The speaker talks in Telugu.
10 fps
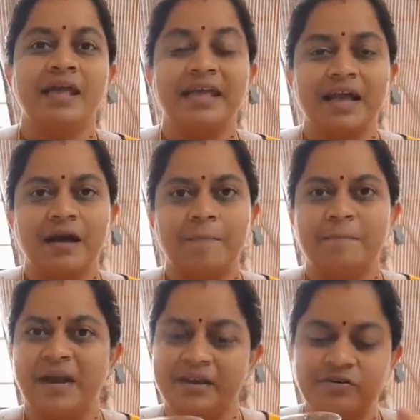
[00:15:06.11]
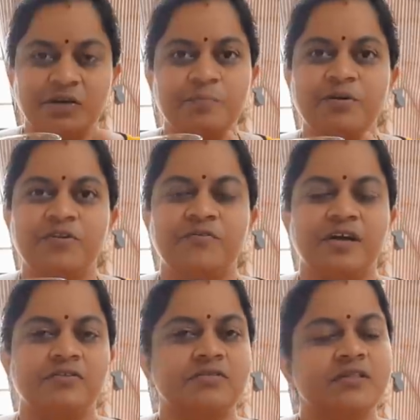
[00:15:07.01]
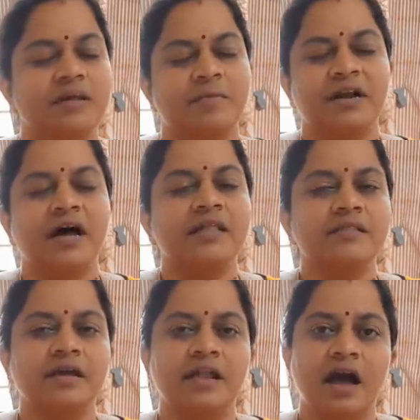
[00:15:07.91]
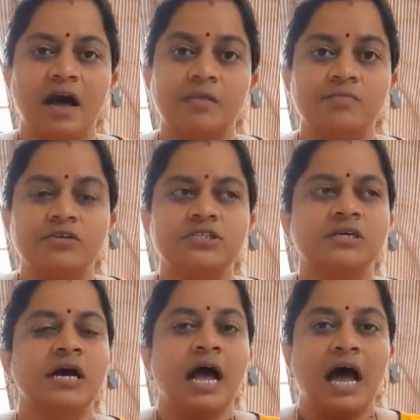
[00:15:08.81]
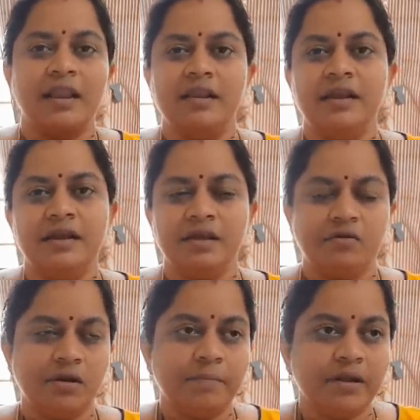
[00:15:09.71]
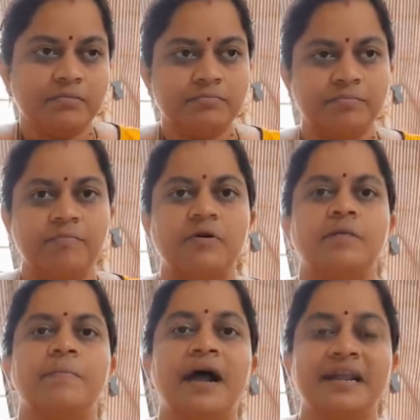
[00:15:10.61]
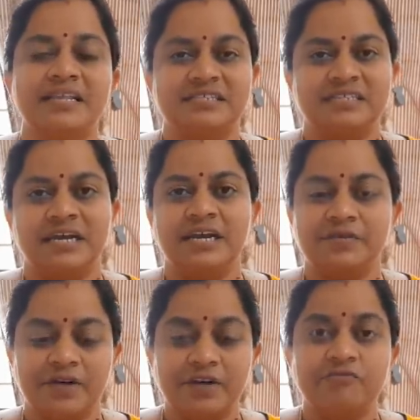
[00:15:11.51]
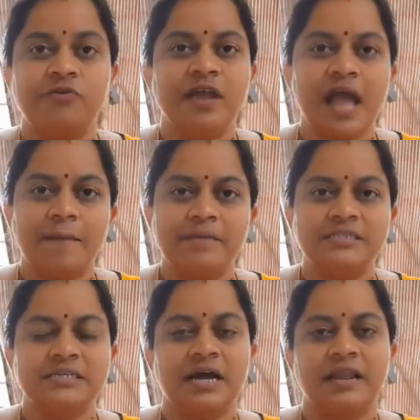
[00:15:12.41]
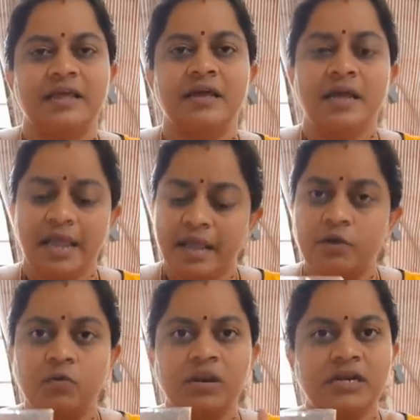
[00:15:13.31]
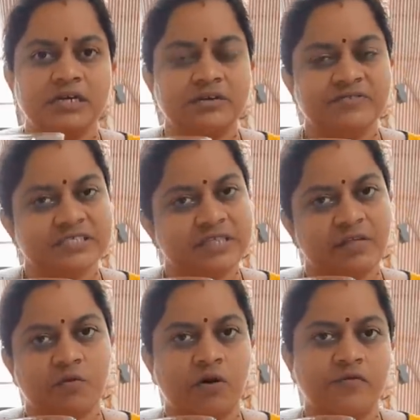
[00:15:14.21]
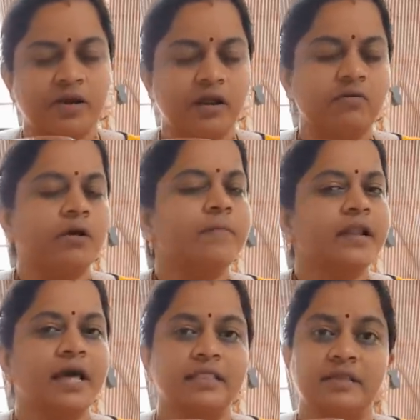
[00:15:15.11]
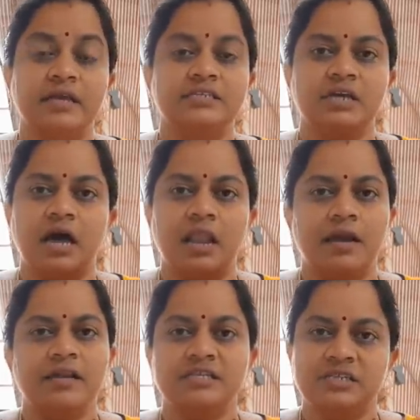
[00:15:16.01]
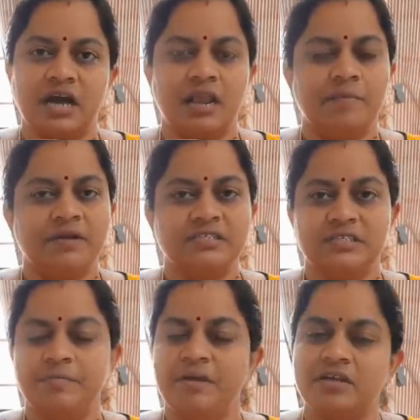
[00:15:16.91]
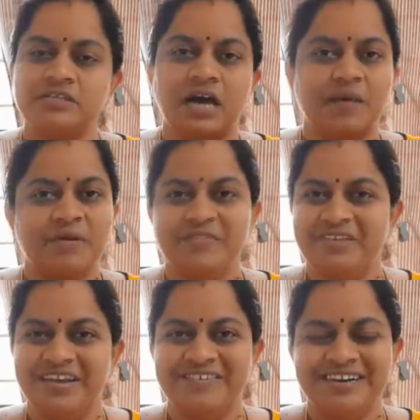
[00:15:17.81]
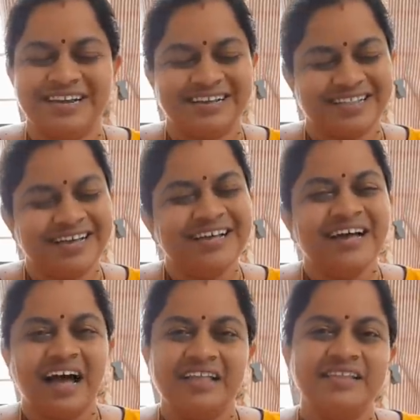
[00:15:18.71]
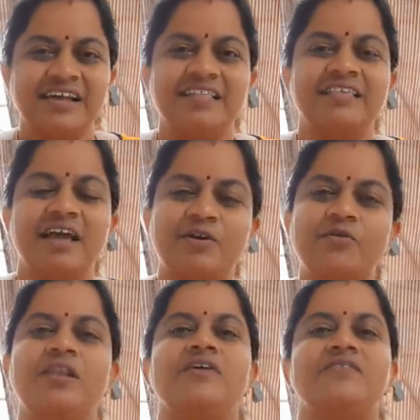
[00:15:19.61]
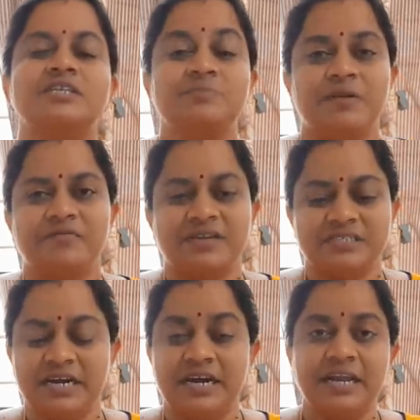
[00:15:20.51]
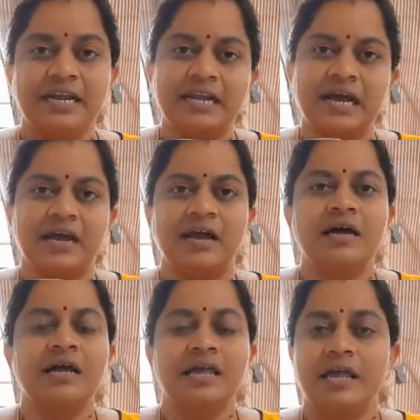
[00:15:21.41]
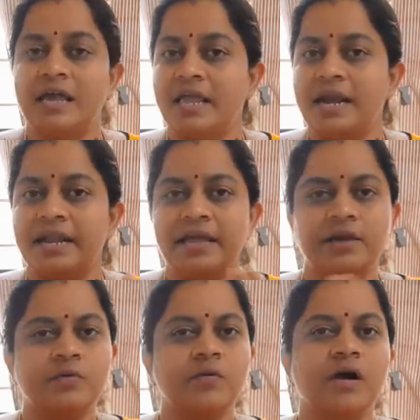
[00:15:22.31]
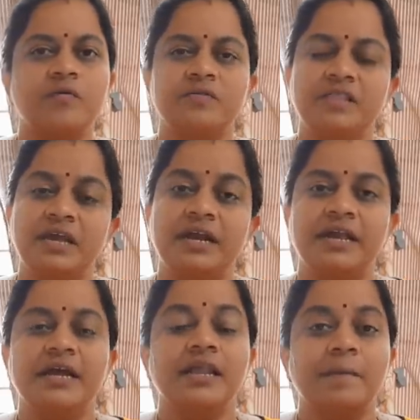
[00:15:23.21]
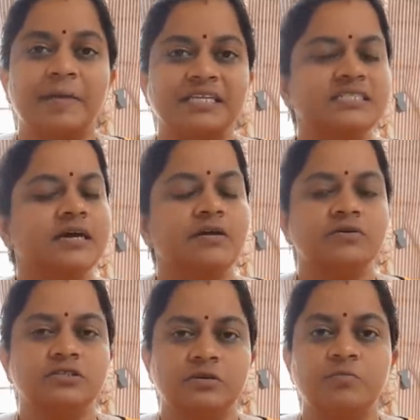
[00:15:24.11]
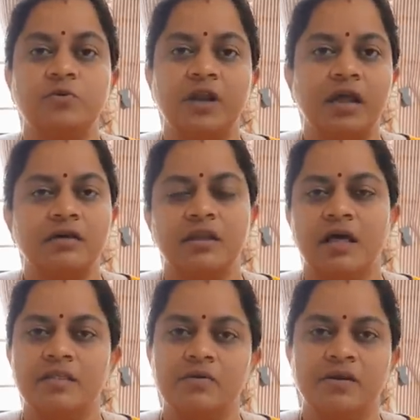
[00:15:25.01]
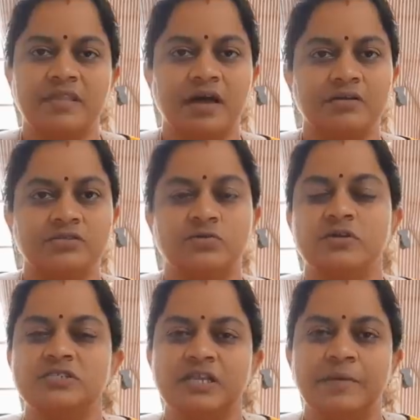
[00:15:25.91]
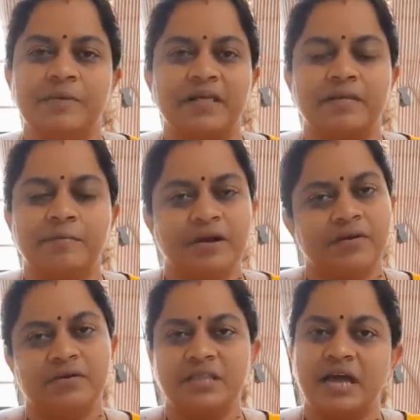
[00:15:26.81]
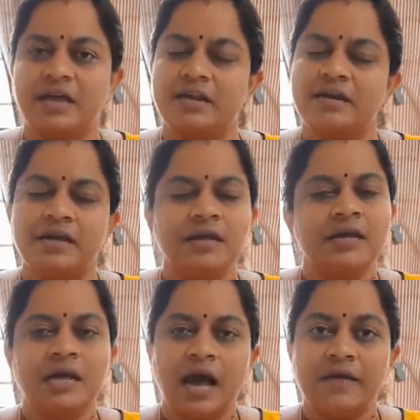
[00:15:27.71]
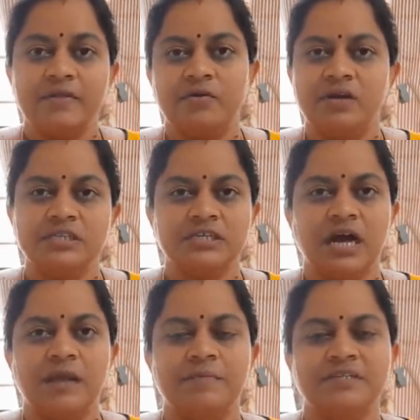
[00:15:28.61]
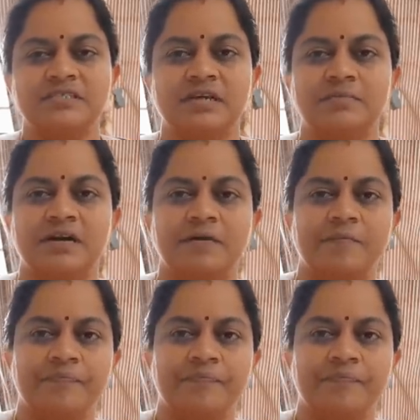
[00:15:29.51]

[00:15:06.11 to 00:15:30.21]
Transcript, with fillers: ఇంకా బ్లడ్ కూడా ప్యూరిఫై అవుతుంది అనమాట అందుకని ఆల్మోస్ట్ అన్నింటికి కూడా మనం పాటించే ఇటువంటి ఫుడ్ హ్యాబిట్స్ కానీ ఎక్కువ లిక్విడ్స్ తీసుకోవడం వల్ల కూడా మన హెల్త్కి చాలా అంటే చాలా మంచిది మీలో చాలామంది వినే ఉంటారు కదా అందుకనేసి ఎక్కువ లిక్విడ్స్ ప్రిఫర్ చేయండి ఇట్లాగా ఇంకా ఎండ ఎక్కువగా ఉంది అంటే కనుక మజ్జిగ రోజుకి మూడు నాలుగు గ్లాసులు కూడా తాగొచ్చు కొంచెం నిమ్మరసం పిండుకుని తాగారంటే అది కూడా చాలా మంచిదన్నమాట